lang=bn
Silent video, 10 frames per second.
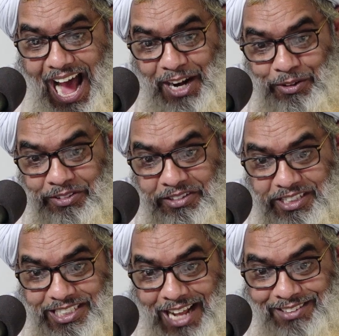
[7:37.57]
আনন্দে
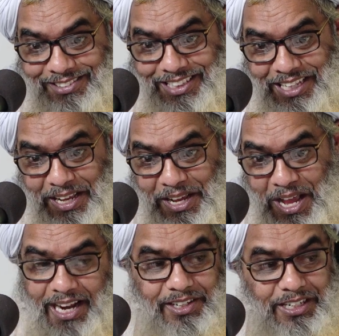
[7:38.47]
শান্তিতে
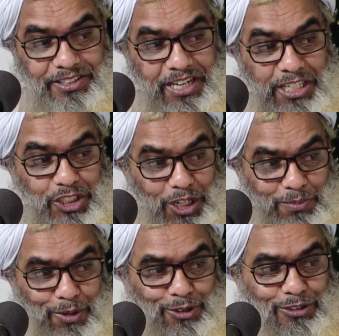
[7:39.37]
একটি টেনশন
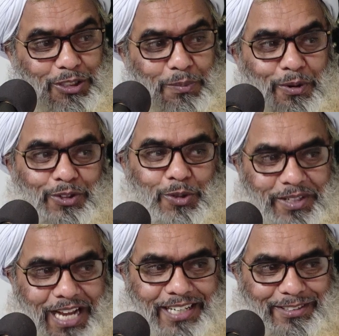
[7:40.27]
মুক্ত জীবন
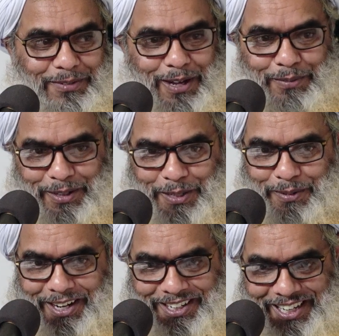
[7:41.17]
তুমি কাটাতে পারবে কি
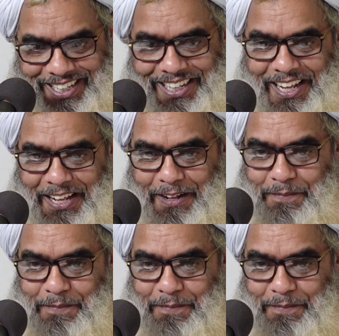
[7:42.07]
বলেন ঠিক কিনা